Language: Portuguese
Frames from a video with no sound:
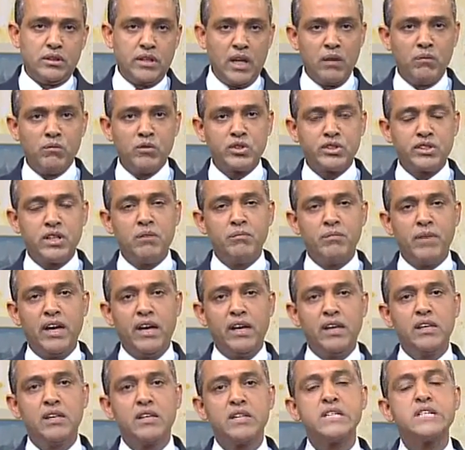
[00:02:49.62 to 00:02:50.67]
Temos
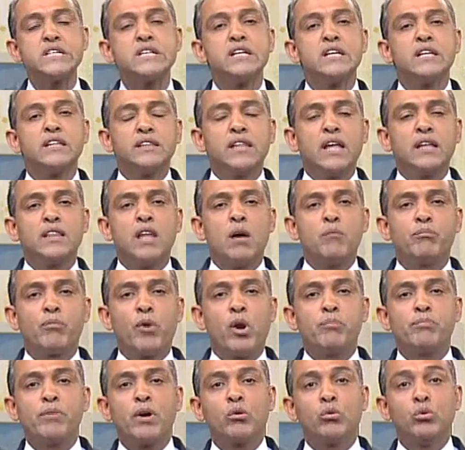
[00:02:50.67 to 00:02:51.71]
também dentro da
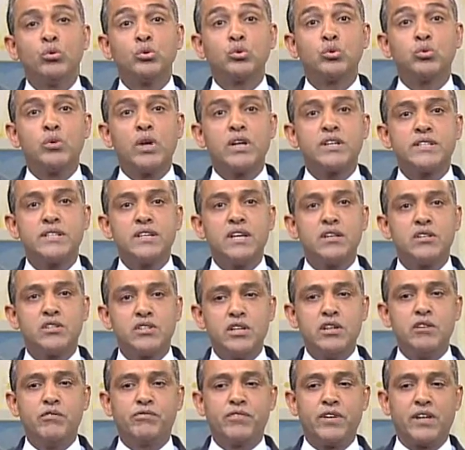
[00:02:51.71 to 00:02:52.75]
própria cultura
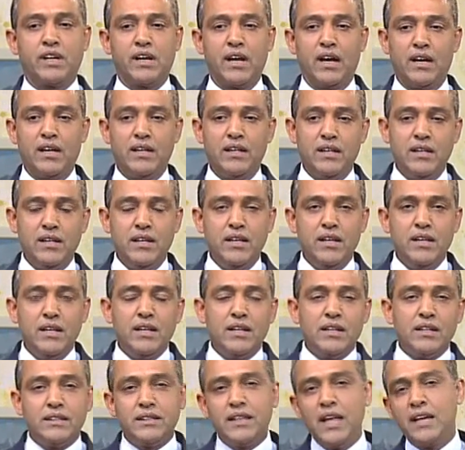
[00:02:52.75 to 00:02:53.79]
científica.
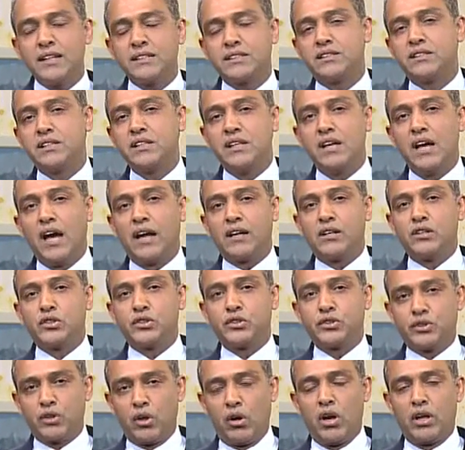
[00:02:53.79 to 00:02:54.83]
Desde
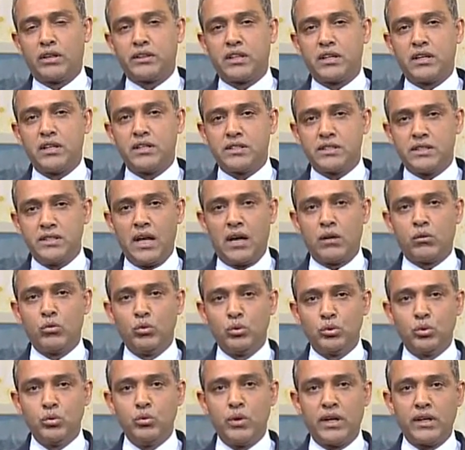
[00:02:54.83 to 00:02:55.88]
Aristóteles, na
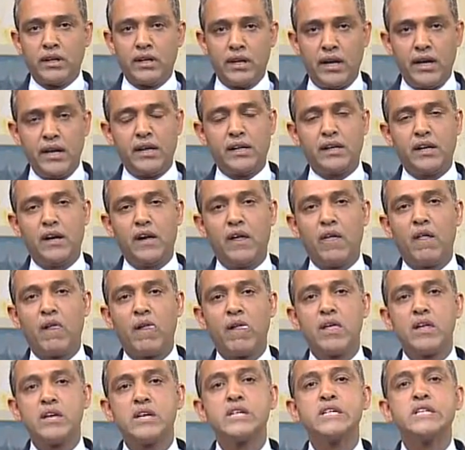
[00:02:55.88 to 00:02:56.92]
cultura grega,
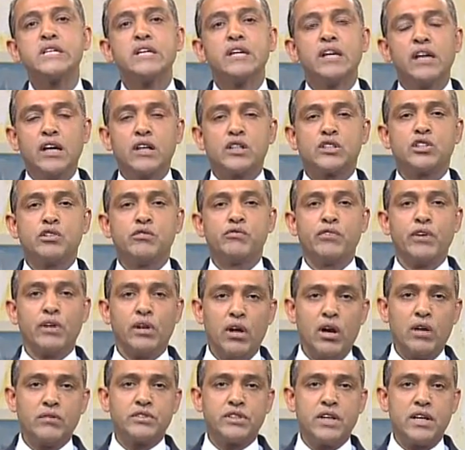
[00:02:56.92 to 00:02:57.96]
este
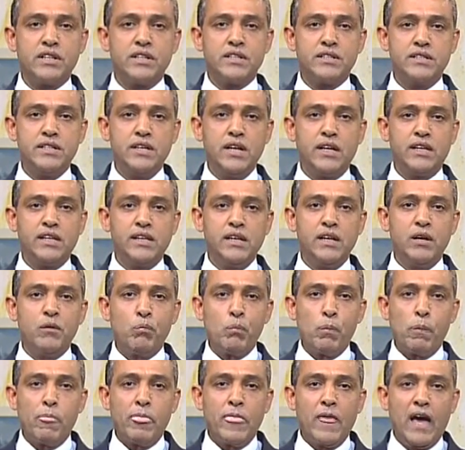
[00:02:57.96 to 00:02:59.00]
filósofo já dizia que
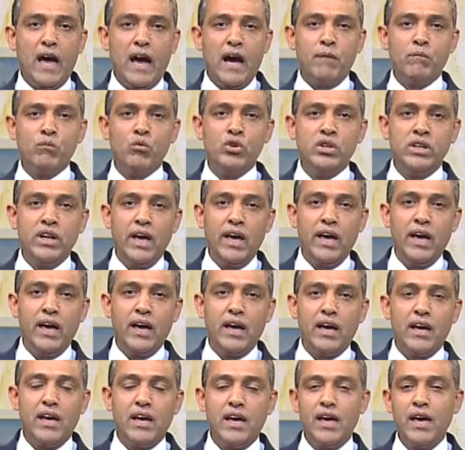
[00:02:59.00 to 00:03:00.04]
a
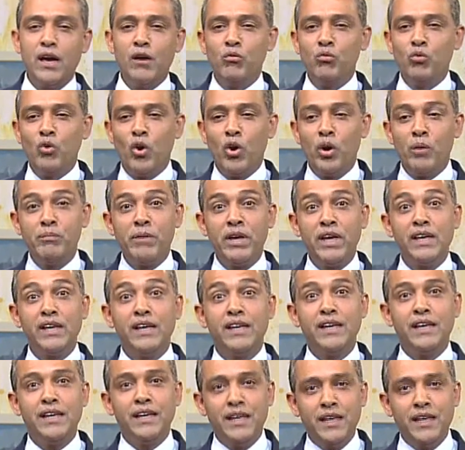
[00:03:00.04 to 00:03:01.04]
mulher é um homem